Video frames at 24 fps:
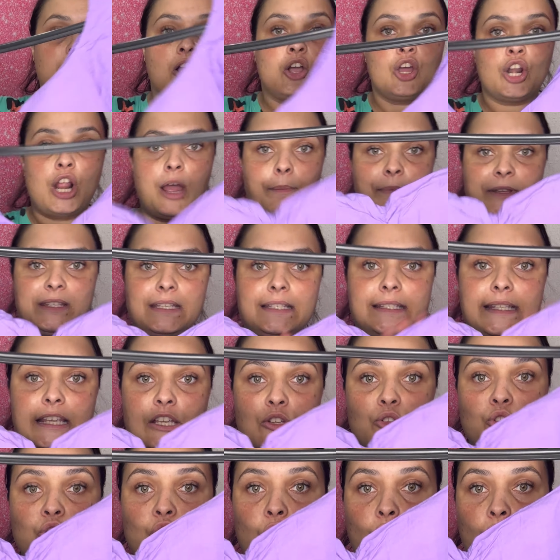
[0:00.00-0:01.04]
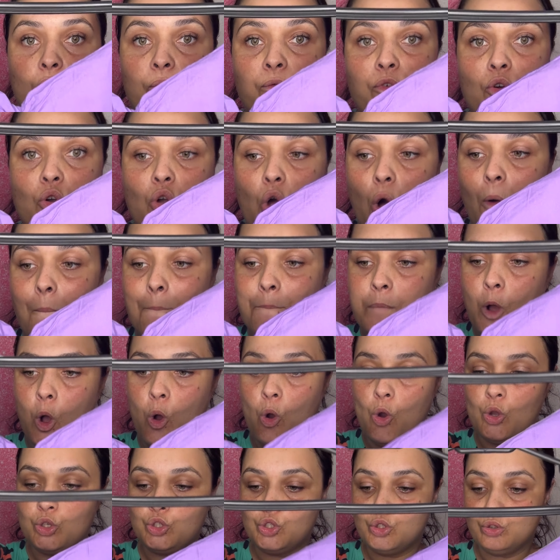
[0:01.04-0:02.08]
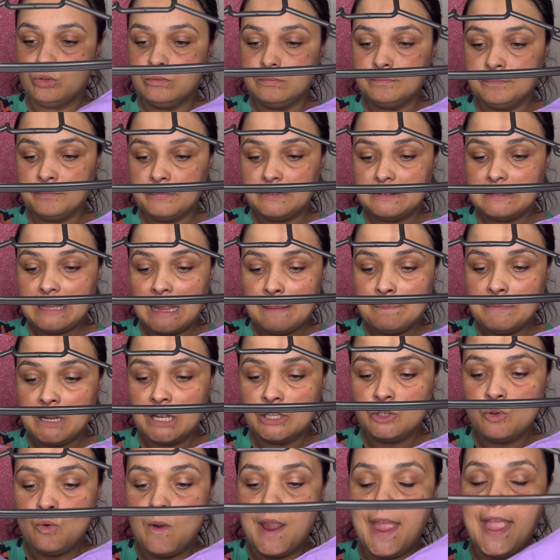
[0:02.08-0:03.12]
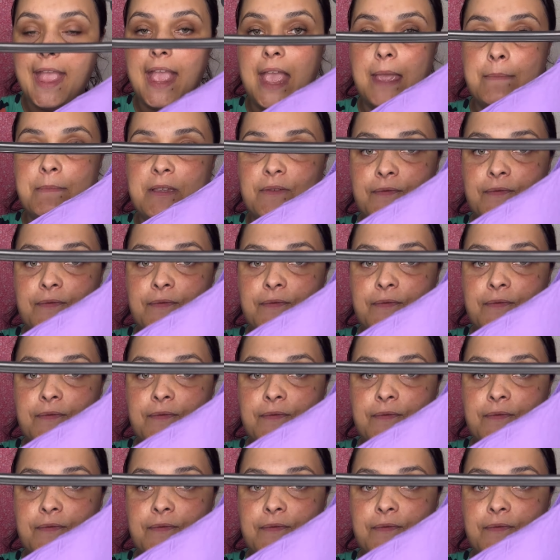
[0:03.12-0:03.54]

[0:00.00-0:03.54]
Cropzinho novo com bojo, tamanho M,